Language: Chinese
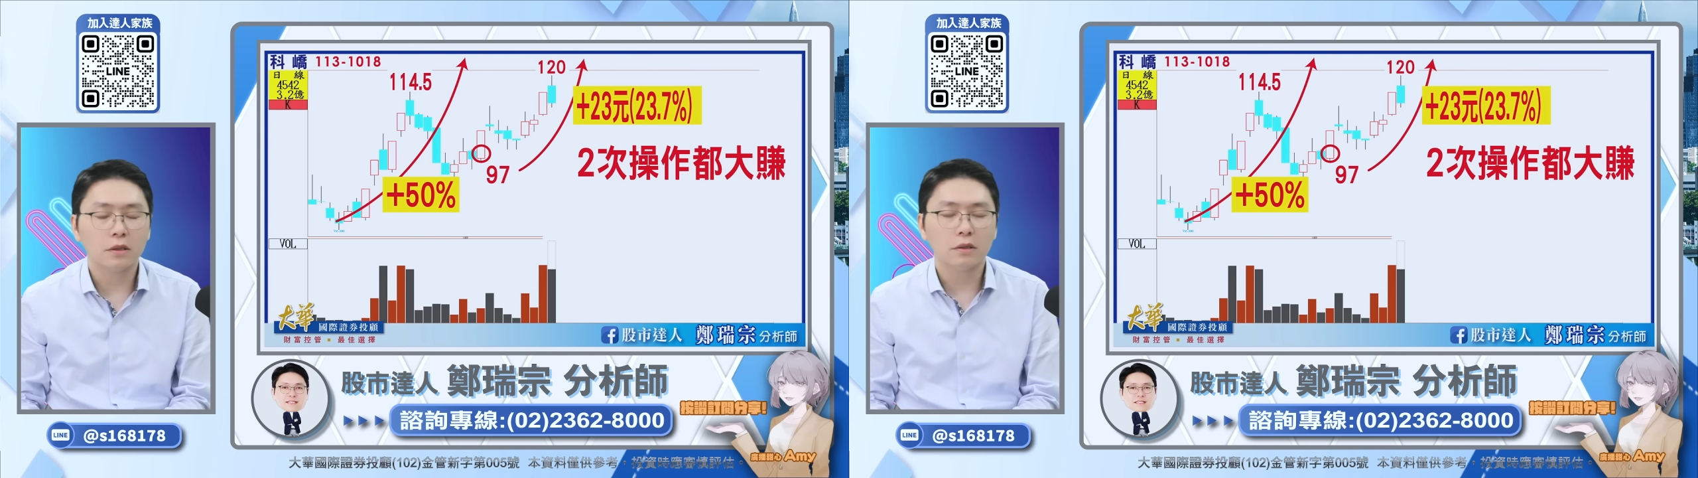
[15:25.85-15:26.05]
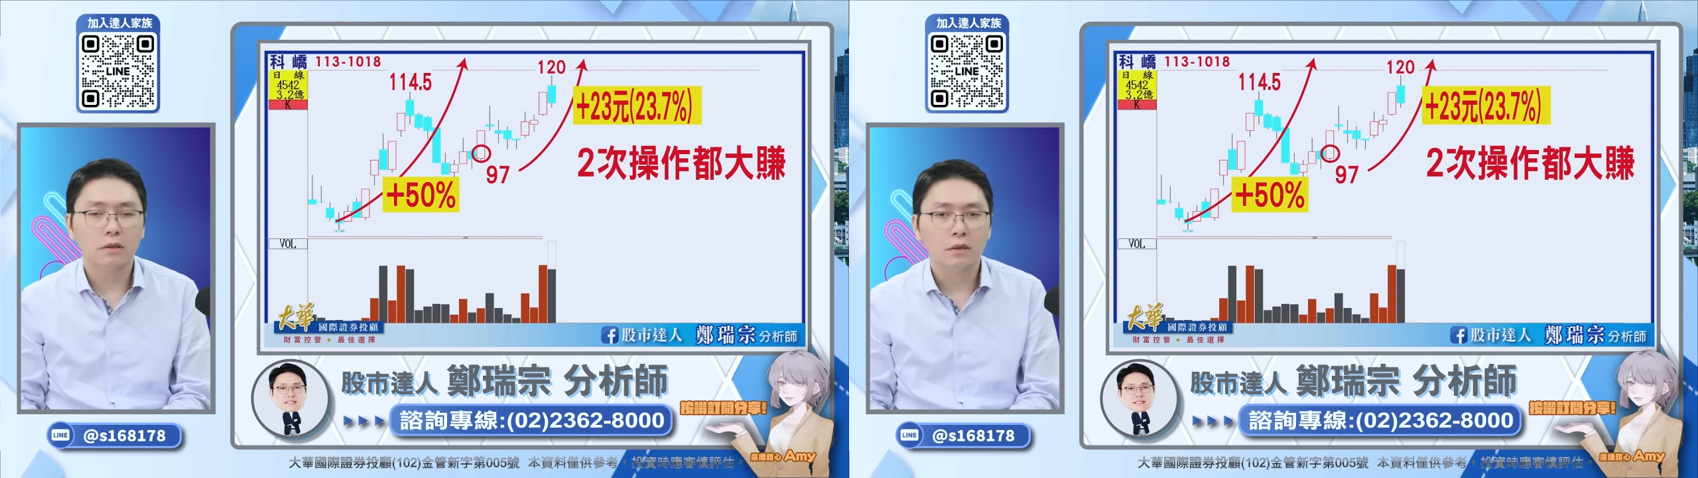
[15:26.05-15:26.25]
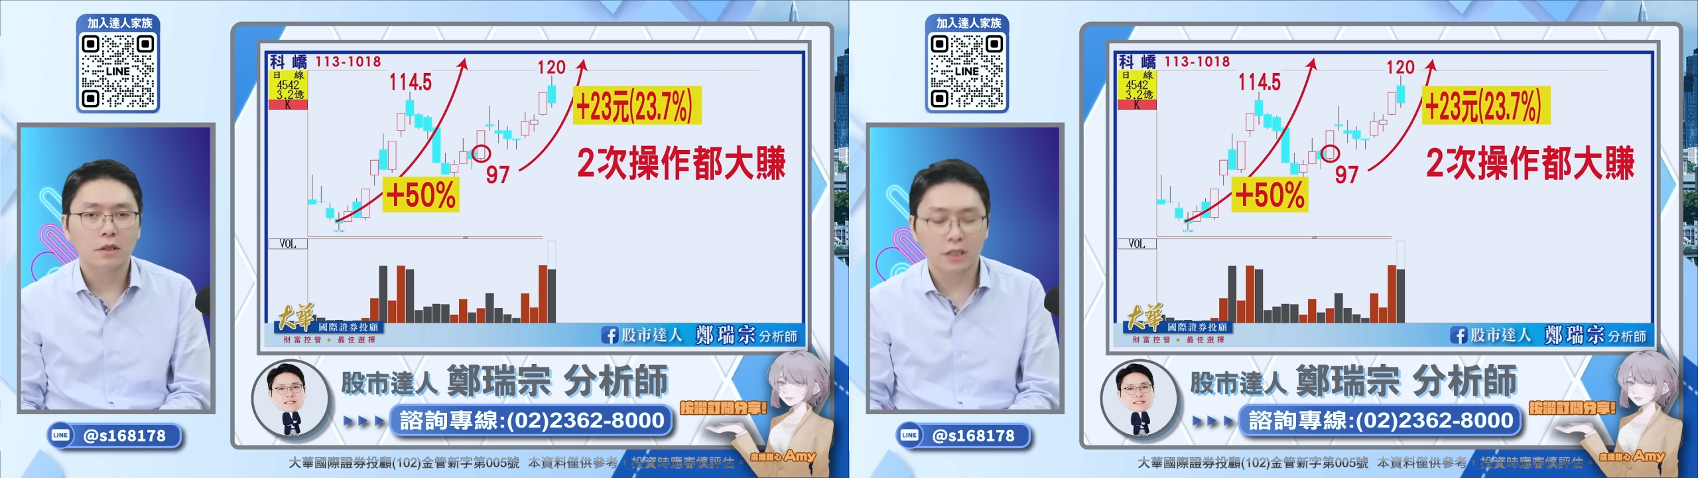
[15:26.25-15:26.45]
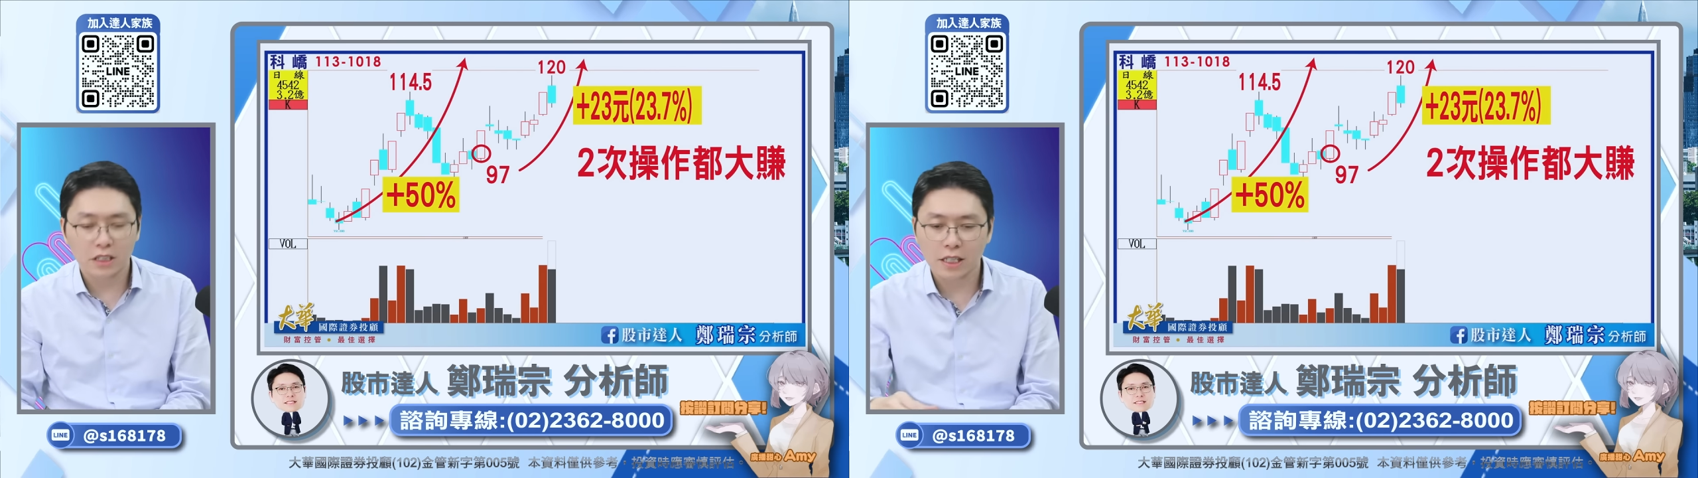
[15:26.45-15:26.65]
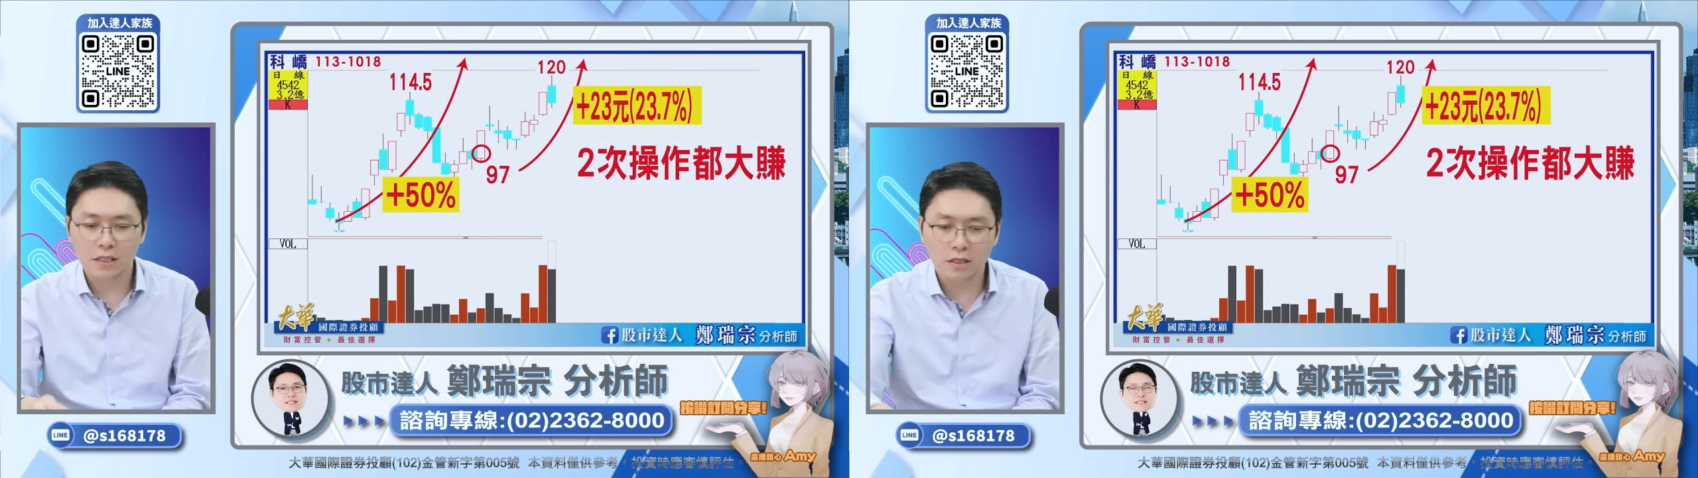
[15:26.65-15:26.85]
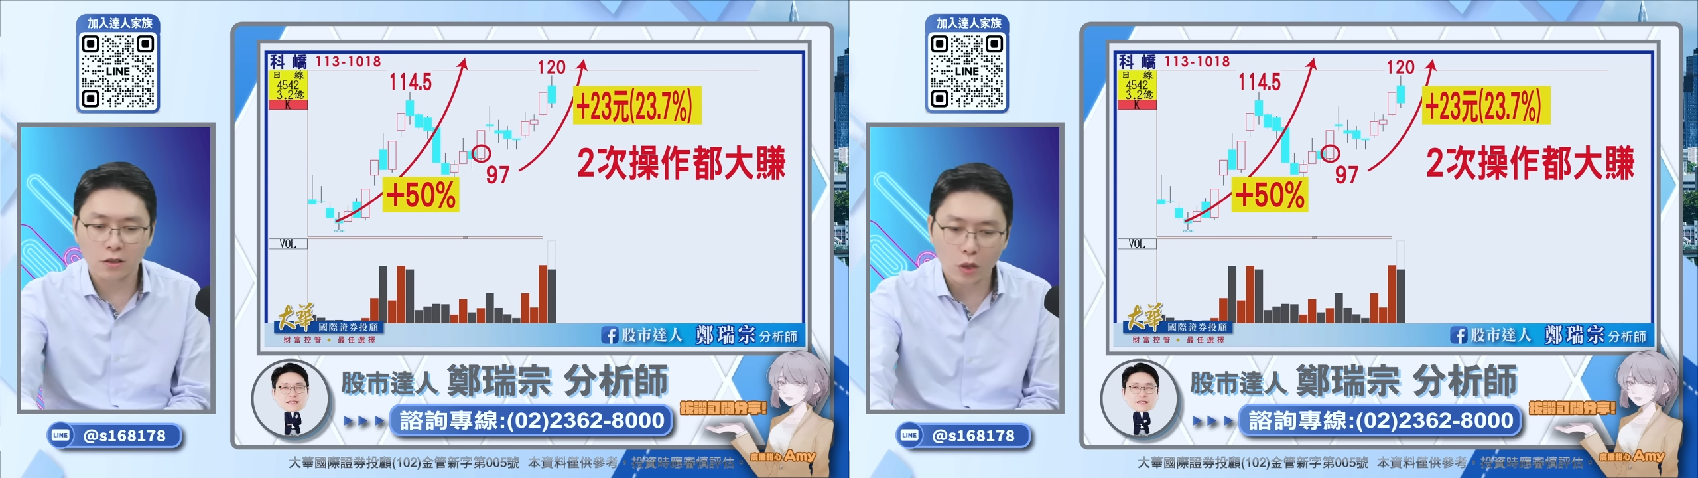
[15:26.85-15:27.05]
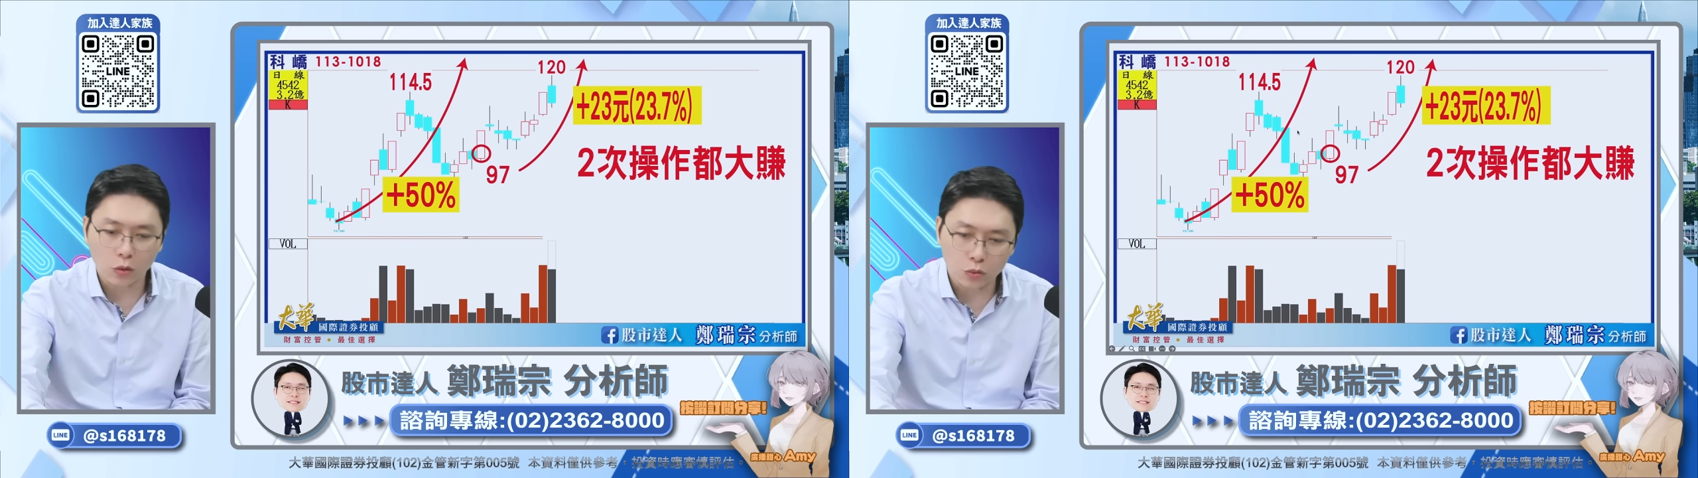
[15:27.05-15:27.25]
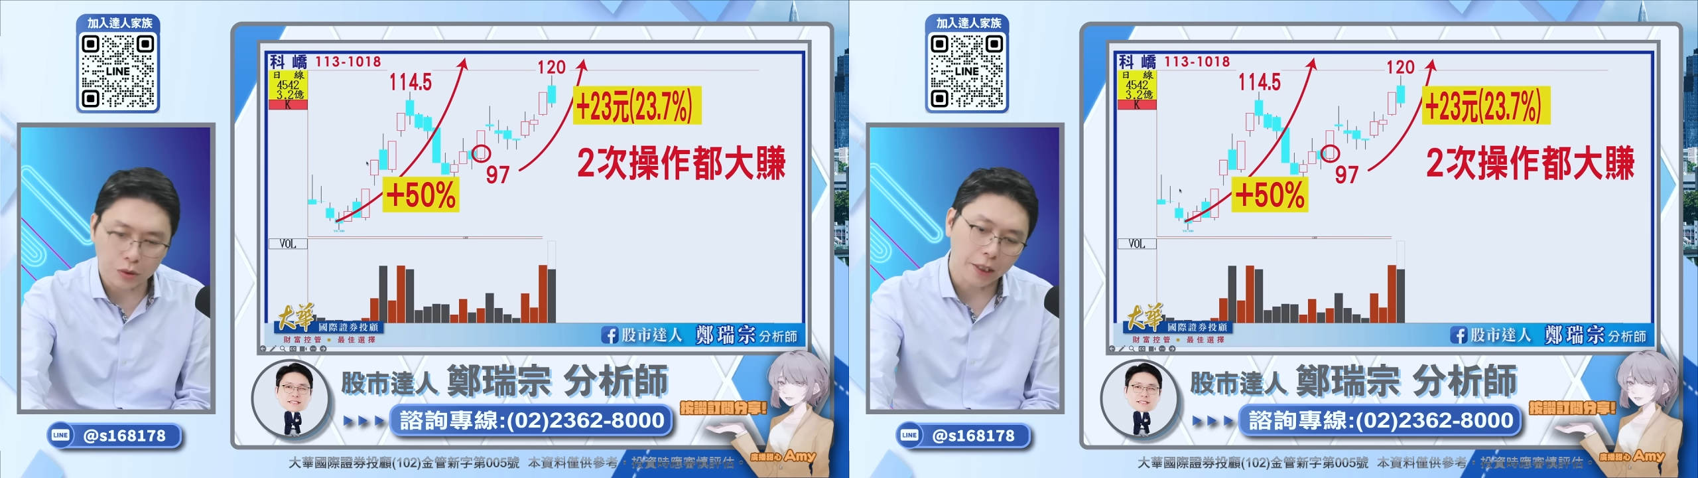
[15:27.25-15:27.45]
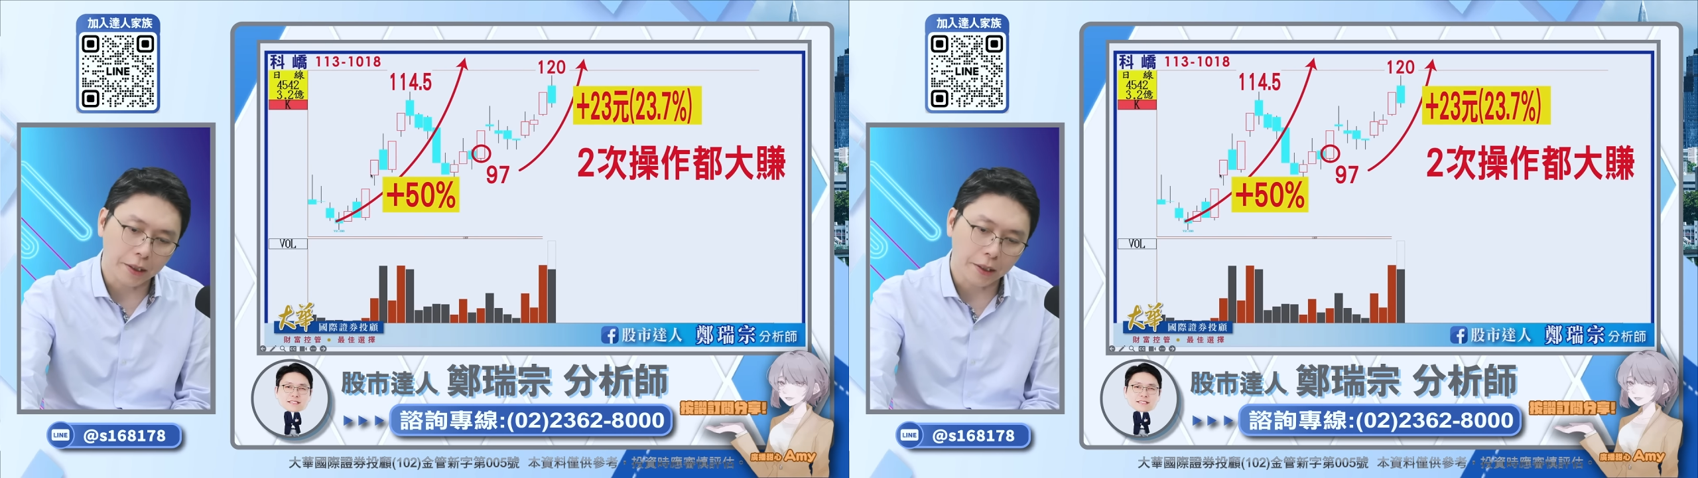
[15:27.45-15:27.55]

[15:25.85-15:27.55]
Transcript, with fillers: 对。而且前一次是赚五成，哎。